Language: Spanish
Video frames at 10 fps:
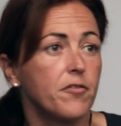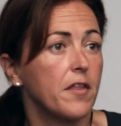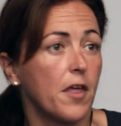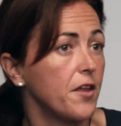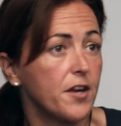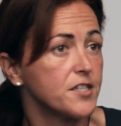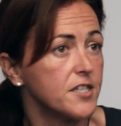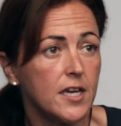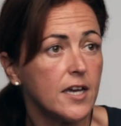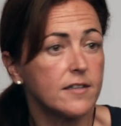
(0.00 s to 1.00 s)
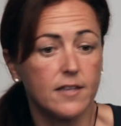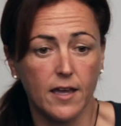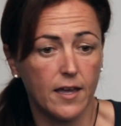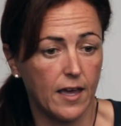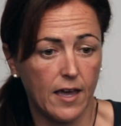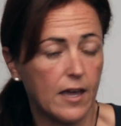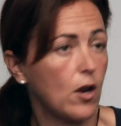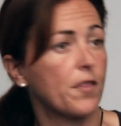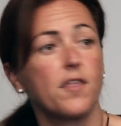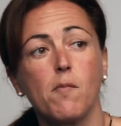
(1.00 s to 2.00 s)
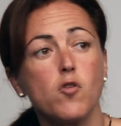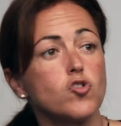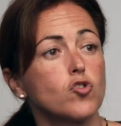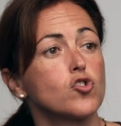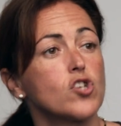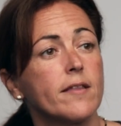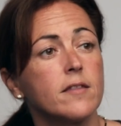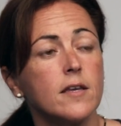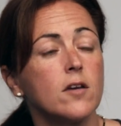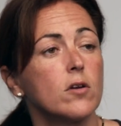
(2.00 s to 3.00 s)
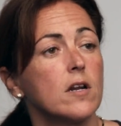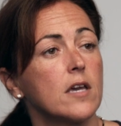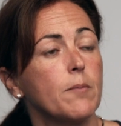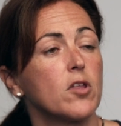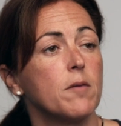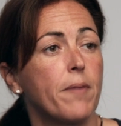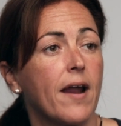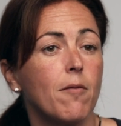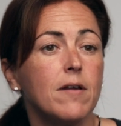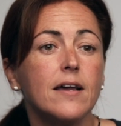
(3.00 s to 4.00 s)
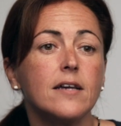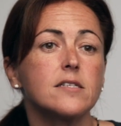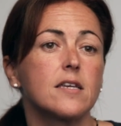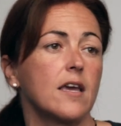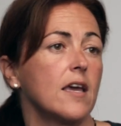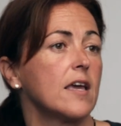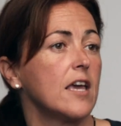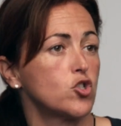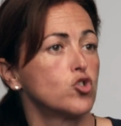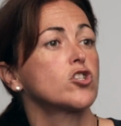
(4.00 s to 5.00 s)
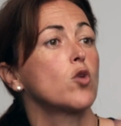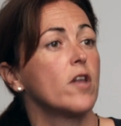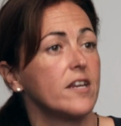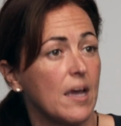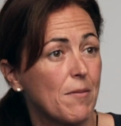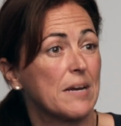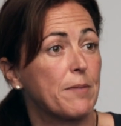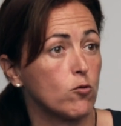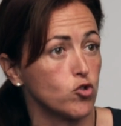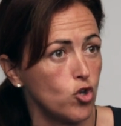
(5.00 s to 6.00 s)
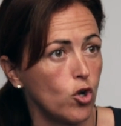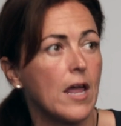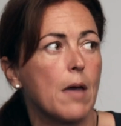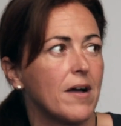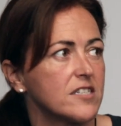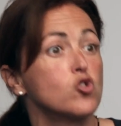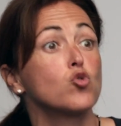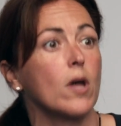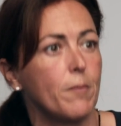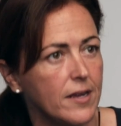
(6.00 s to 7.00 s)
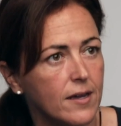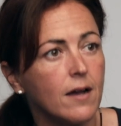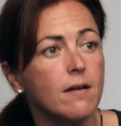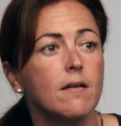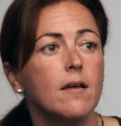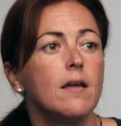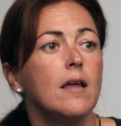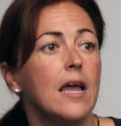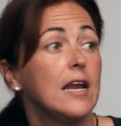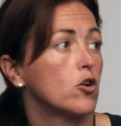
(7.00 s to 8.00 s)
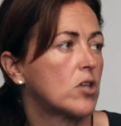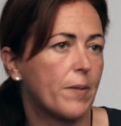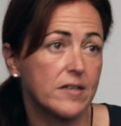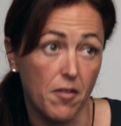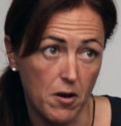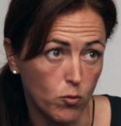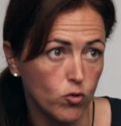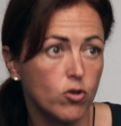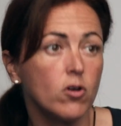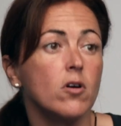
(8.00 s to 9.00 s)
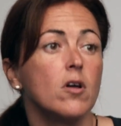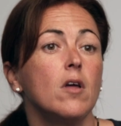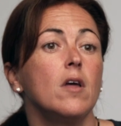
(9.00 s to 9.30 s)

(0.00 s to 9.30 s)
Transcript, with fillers: decir que sí, que, lo hacíamos con Santi, con el equipo de Imparables, que, eso nos ayudaría a más repercusión, además en Sudamérica, en la otra parte del mundo.